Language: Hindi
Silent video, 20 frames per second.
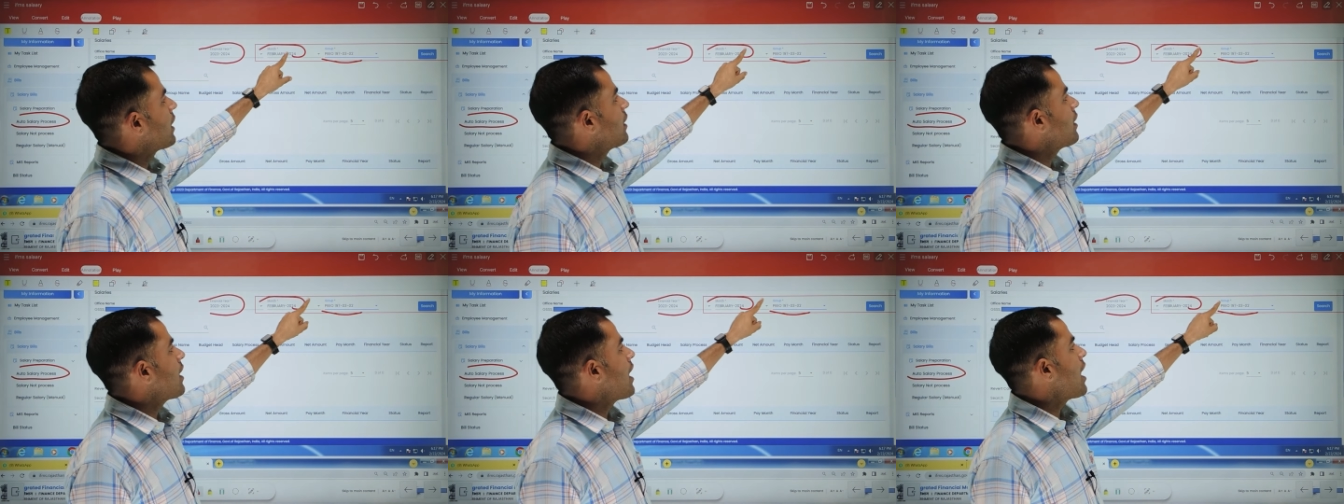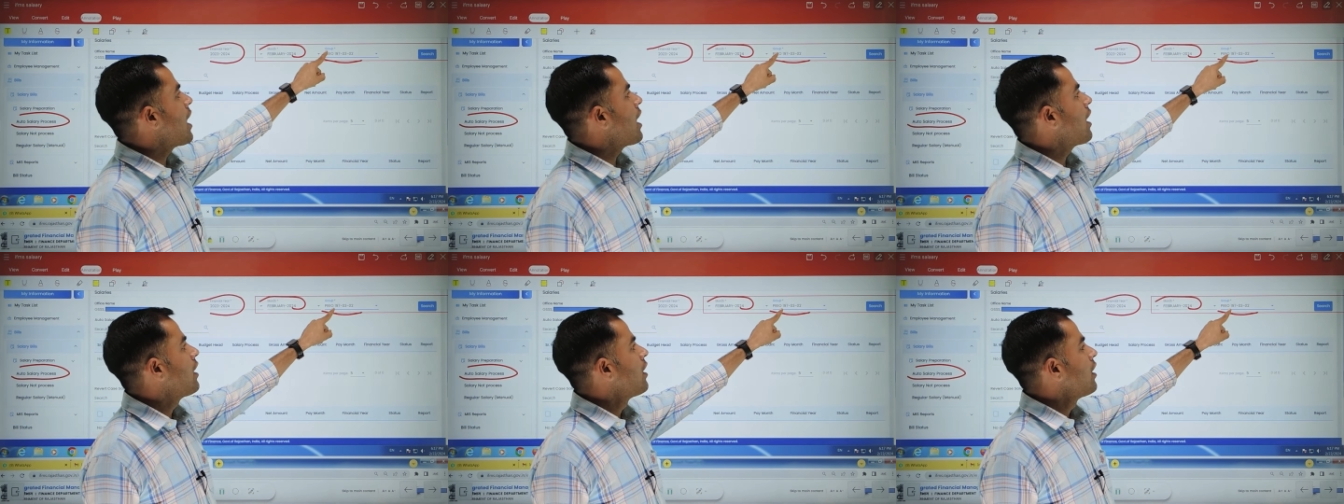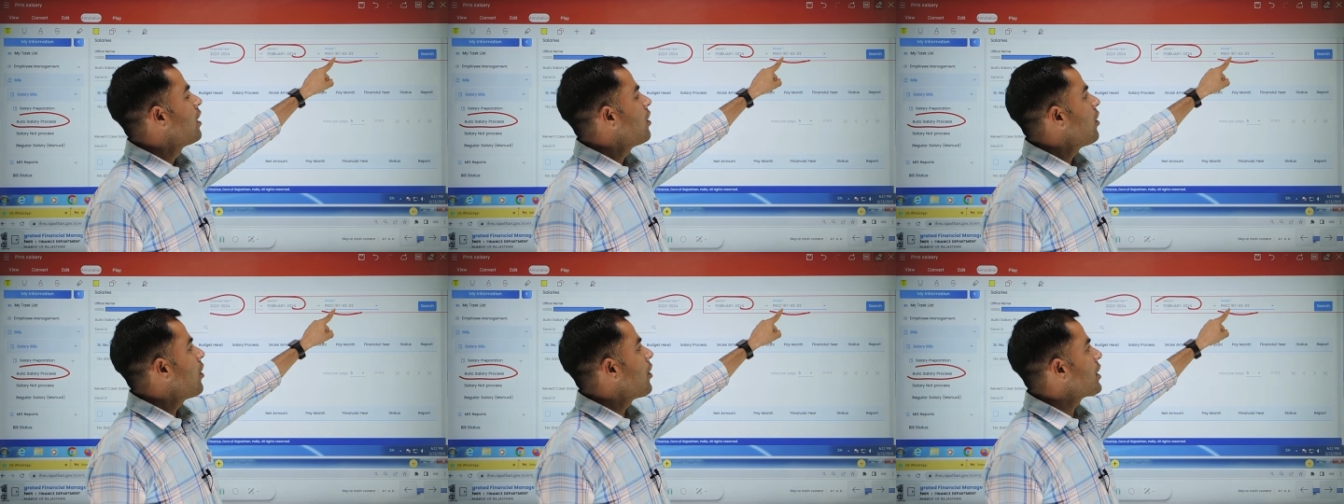महीना
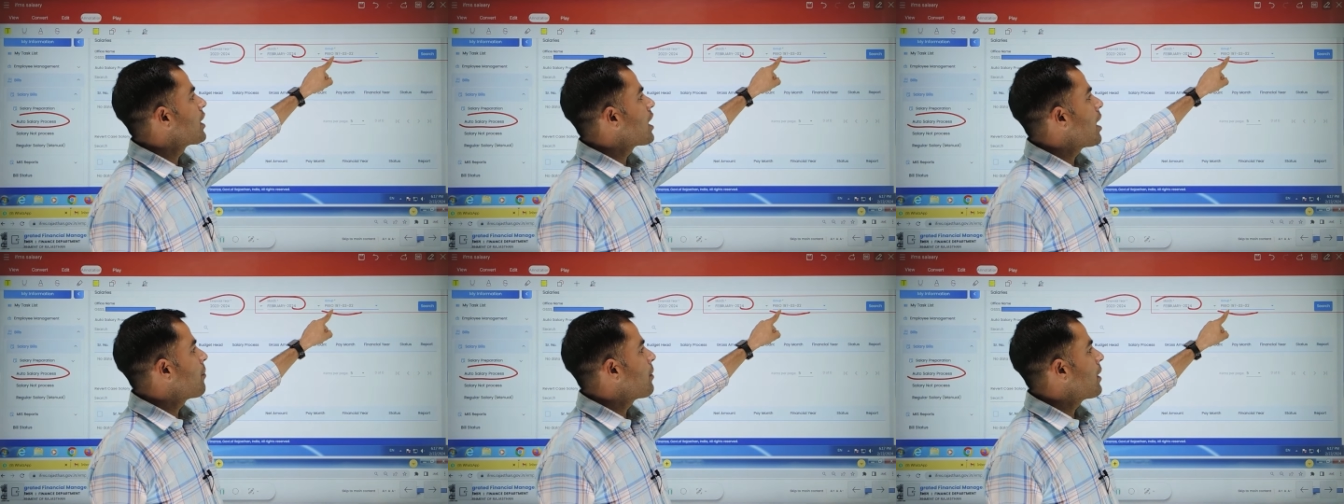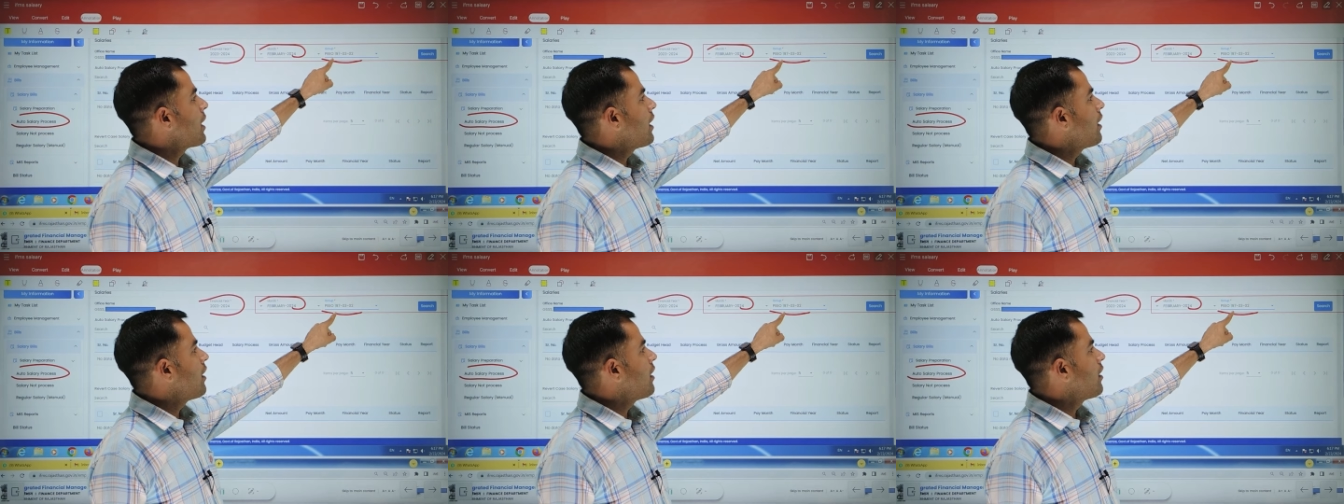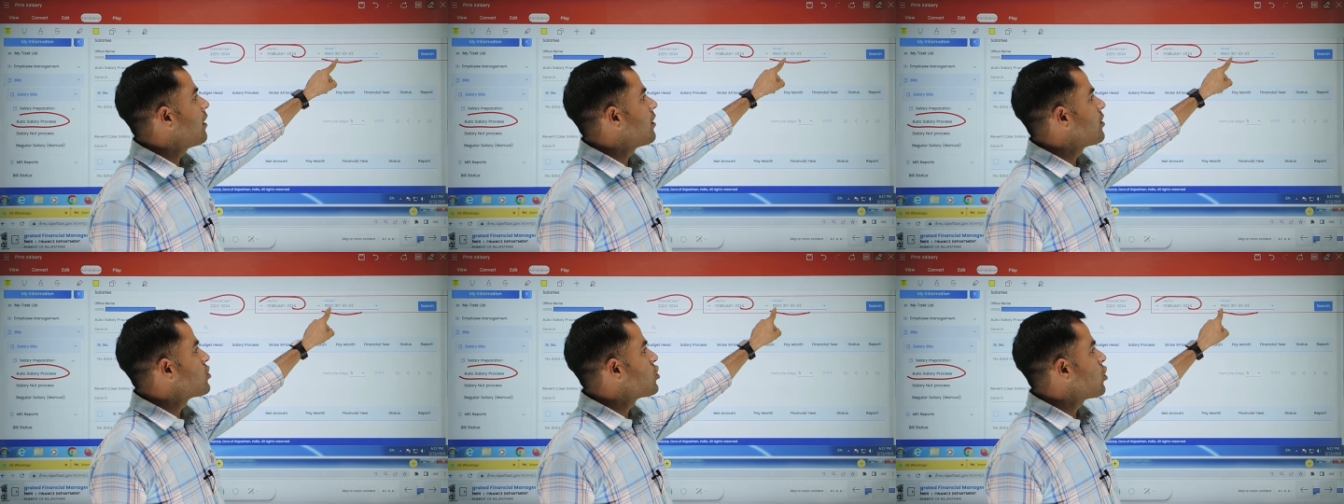और यहाँ पे
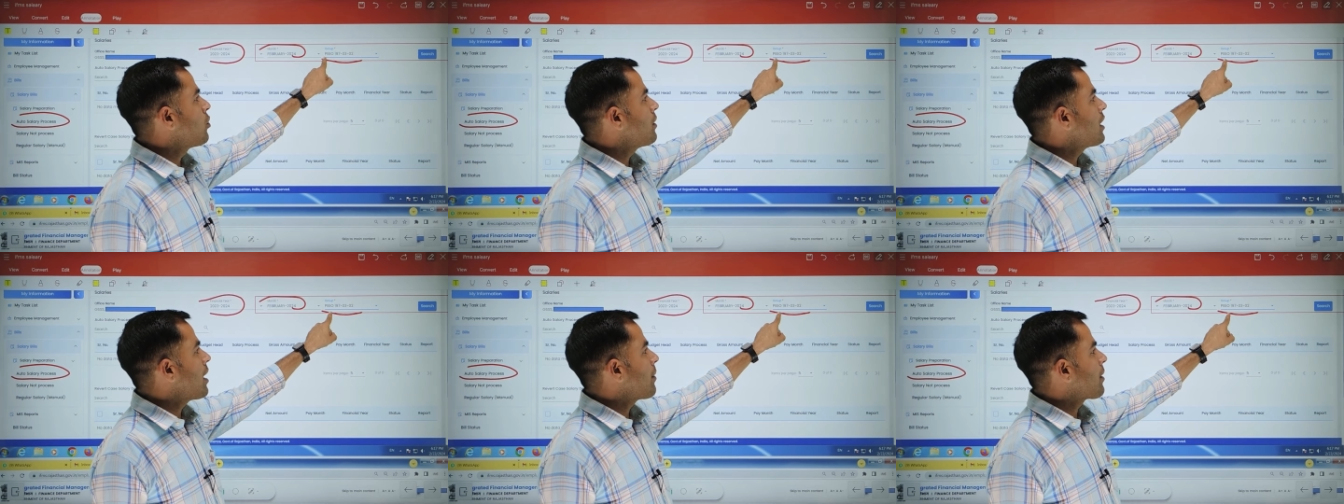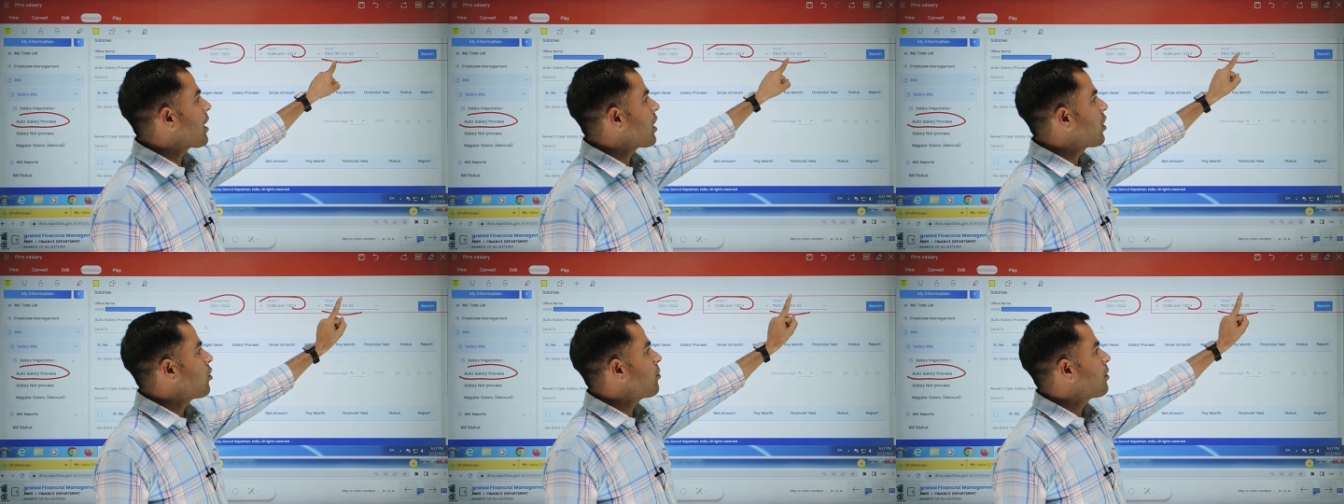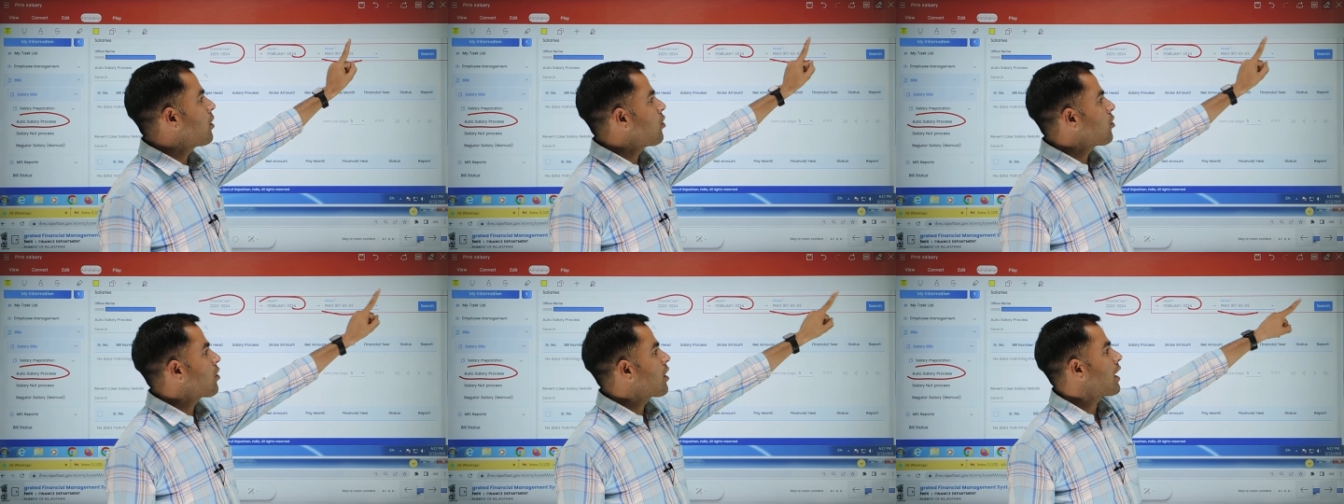जो भी आपका
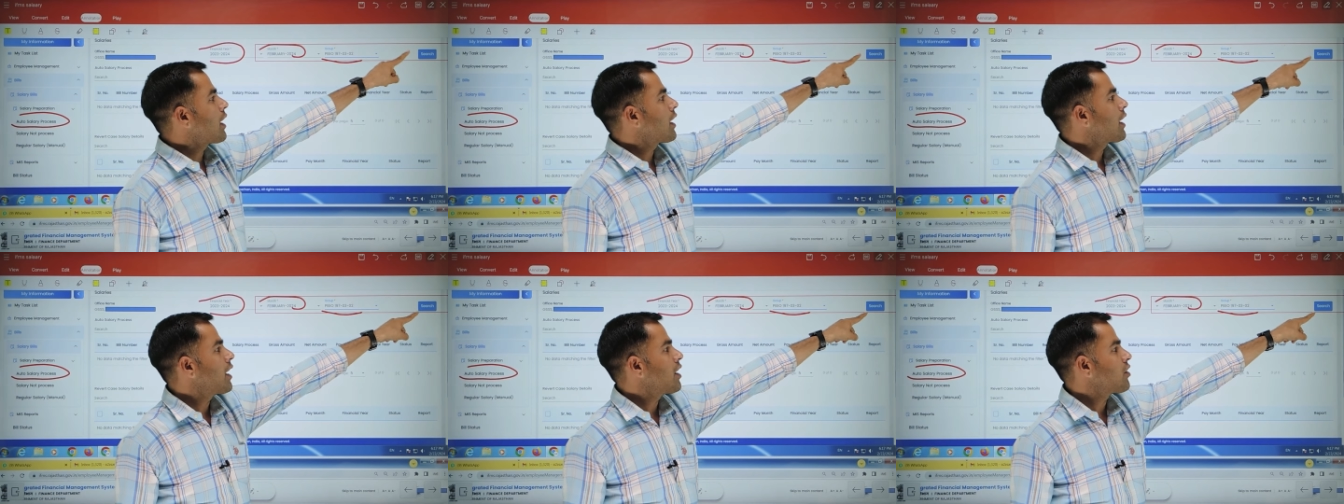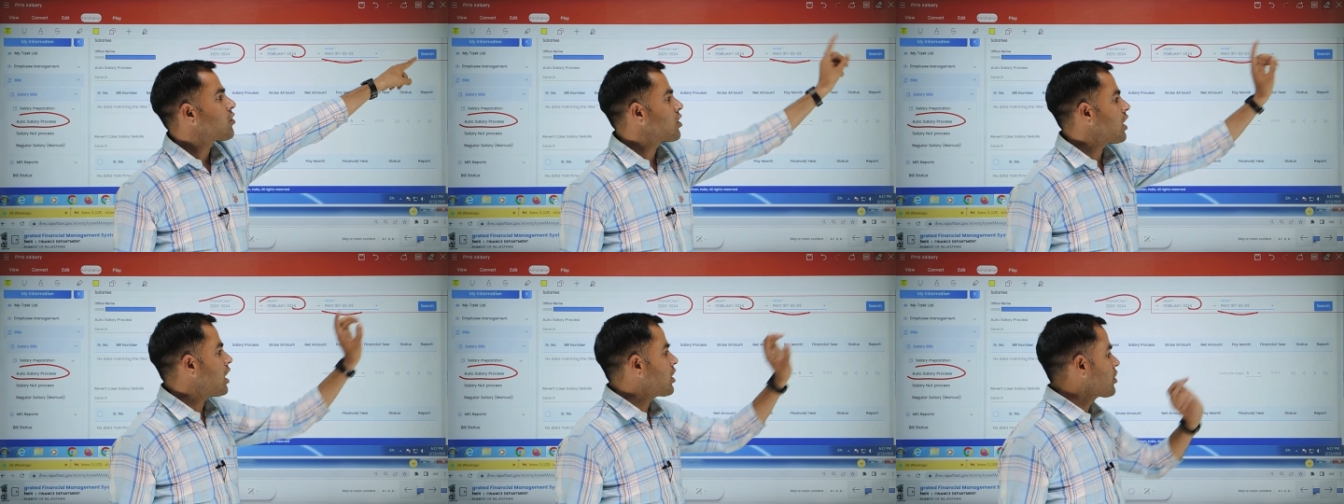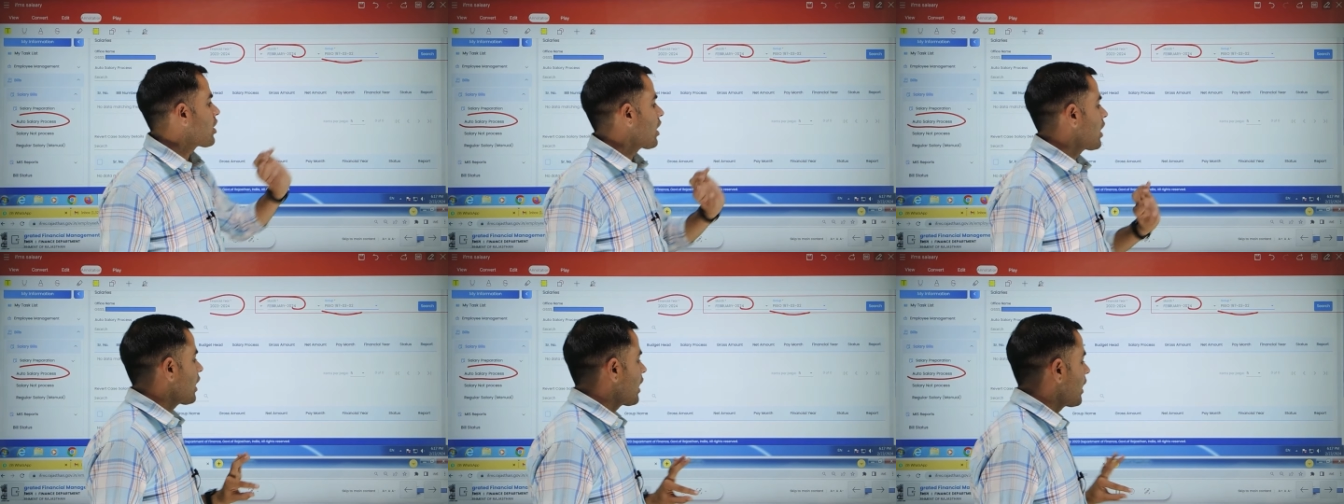ग्रुप है वो करेंगे
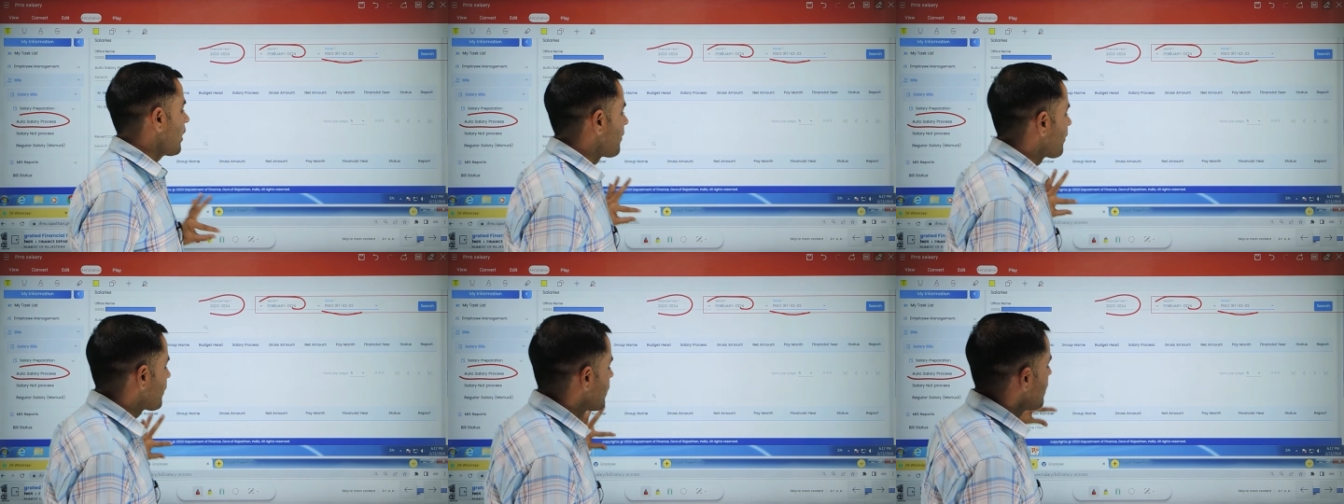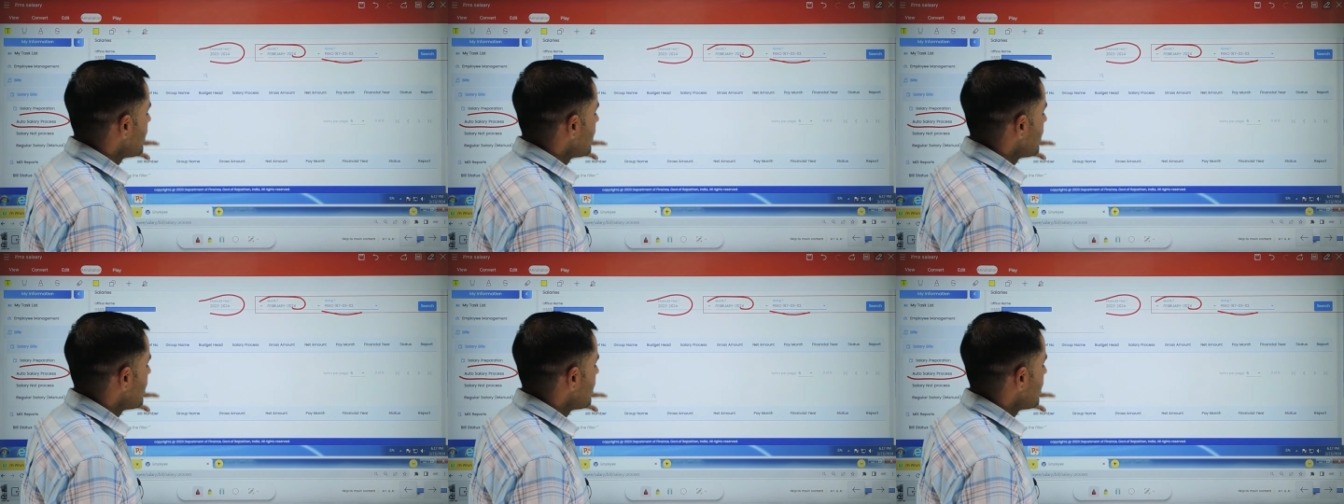सर्च करेंगे